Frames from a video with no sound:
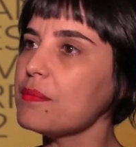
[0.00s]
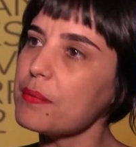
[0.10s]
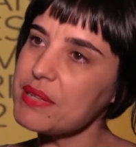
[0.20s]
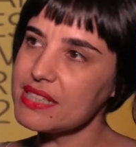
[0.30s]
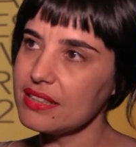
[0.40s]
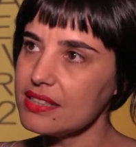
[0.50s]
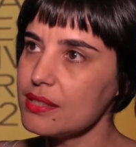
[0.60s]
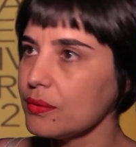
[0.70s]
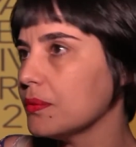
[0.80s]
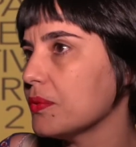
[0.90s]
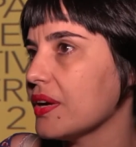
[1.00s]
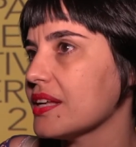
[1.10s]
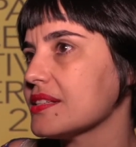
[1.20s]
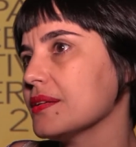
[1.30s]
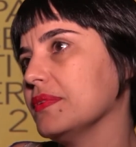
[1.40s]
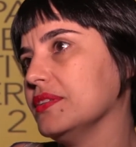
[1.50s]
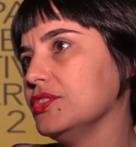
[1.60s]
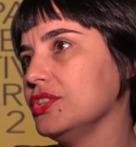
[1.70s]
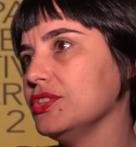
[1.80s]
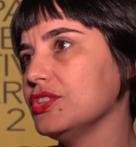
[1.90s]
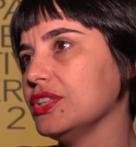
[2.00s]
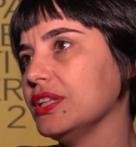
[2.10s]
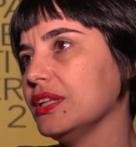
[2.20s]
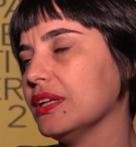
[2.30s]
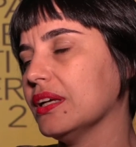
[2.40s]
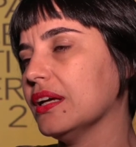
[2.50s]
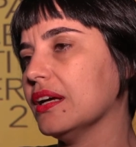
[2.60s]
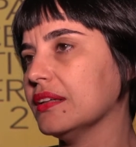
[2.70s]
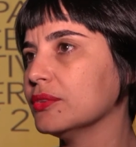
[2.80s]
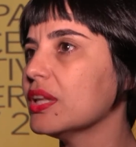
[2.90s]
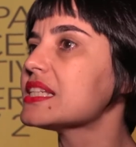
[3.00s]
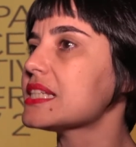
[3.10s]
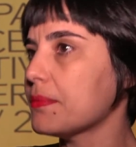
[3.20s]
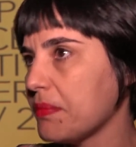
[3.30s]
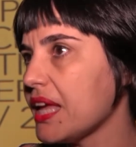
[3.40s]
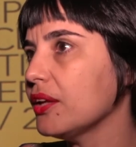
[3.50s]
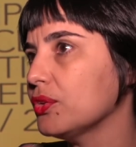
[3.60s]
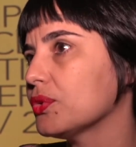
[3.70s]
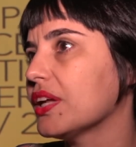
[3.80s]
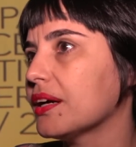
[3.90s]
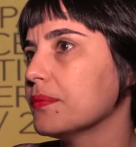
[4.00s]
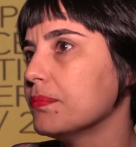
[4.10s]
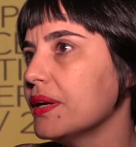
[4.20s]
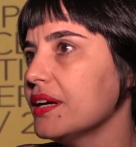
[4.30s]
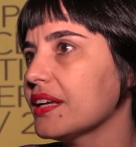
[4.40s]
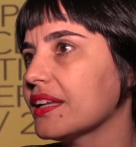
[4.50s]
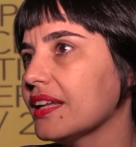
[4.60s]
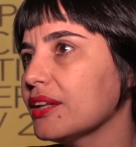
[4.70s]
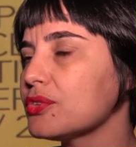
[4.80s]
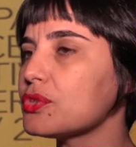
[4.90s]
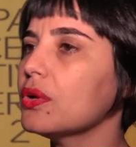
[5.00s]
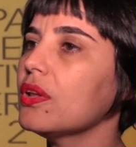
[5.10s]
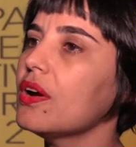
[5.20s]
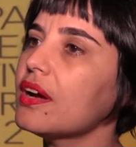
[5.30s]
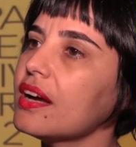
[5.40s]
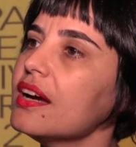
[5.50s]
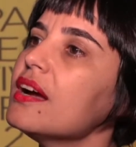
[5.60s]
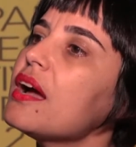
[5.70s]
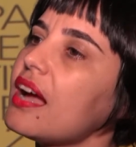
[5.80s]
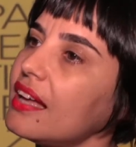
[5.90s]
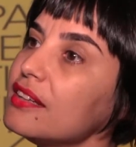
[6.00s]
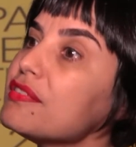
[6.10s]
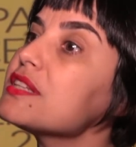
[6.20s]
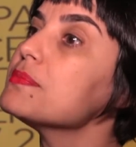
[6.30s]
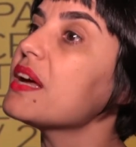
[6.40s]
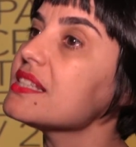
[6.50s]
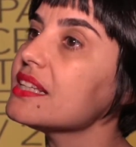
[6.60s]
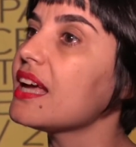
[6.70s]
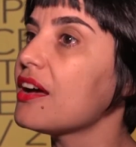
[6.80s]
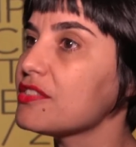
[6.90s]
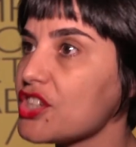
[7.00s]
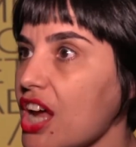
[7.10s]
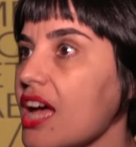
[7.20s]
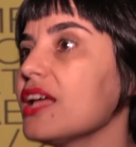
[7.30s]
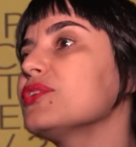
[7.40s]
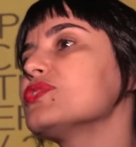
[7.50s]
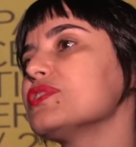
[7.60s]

Uma apresentação como essa de, de do lançamento da campanha né, nos coloca cada vez mais engajados,